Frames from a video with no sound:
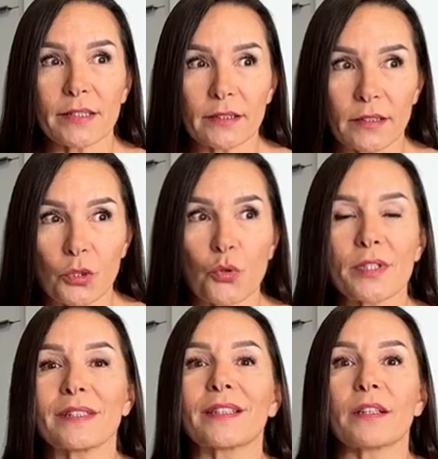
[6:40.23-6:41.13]
это
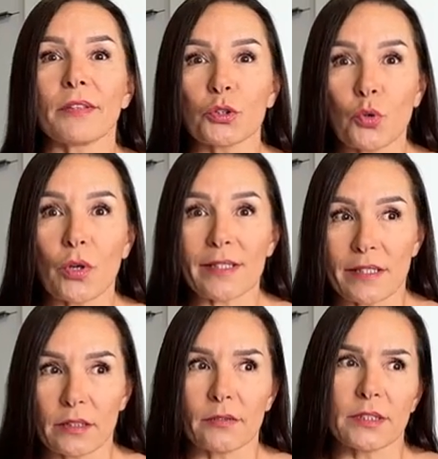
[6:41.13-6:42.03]
доносит кровоток, а
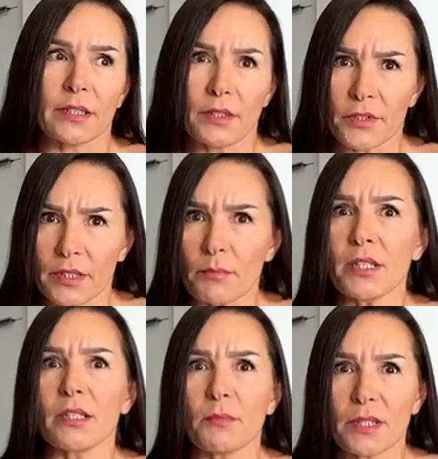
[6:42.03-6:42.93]
следовательно
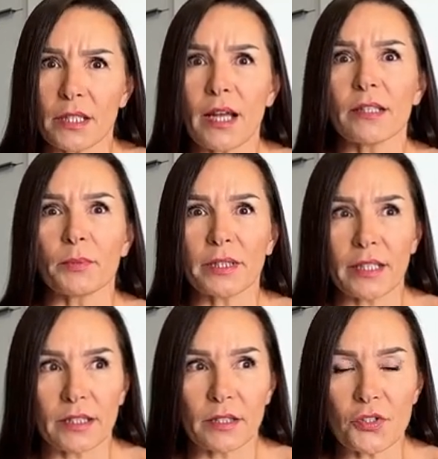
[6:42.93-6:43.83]
витамины, минералы,
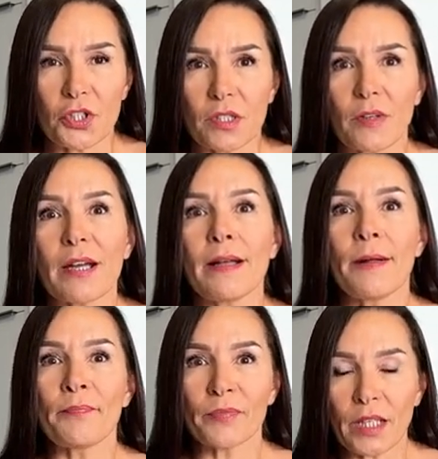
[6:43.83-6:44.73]
питательные вещества
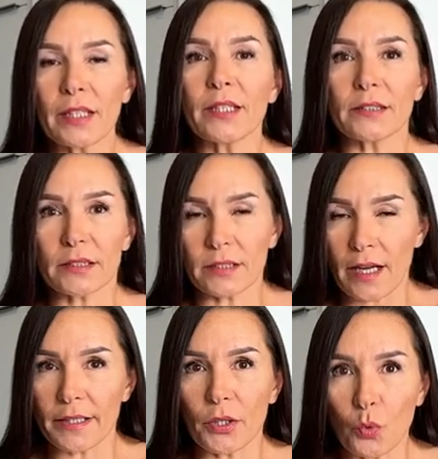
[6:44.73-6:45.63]
до клеток
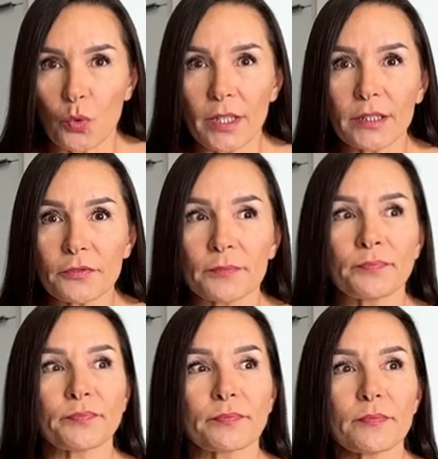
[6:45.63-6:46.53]
тканей и органов,
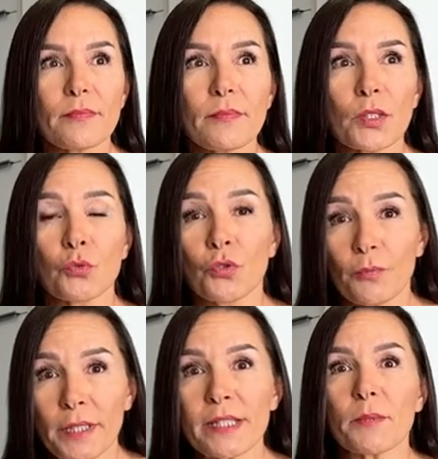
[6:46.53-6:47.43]
ну и в
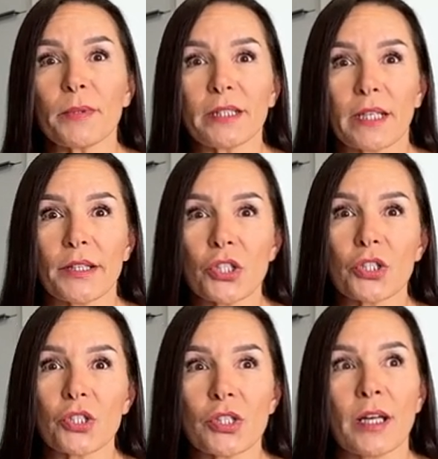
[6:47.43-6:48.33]
принципе это,
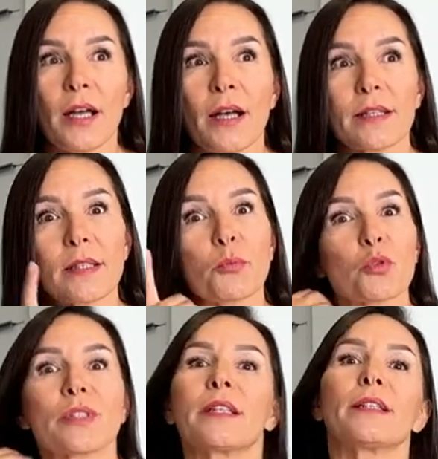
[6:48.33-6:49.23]
конечно же,
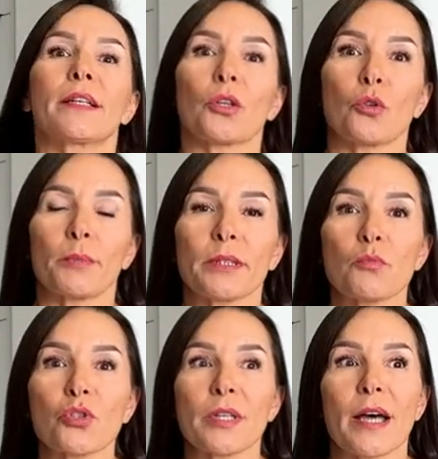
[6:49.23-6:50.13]
запрос на энергию,
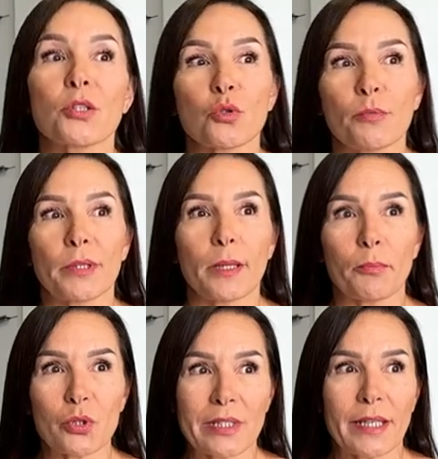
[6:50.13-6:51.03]
потому что особенно
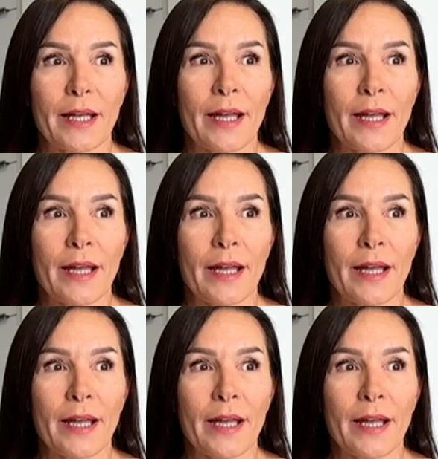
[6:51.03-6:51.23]
после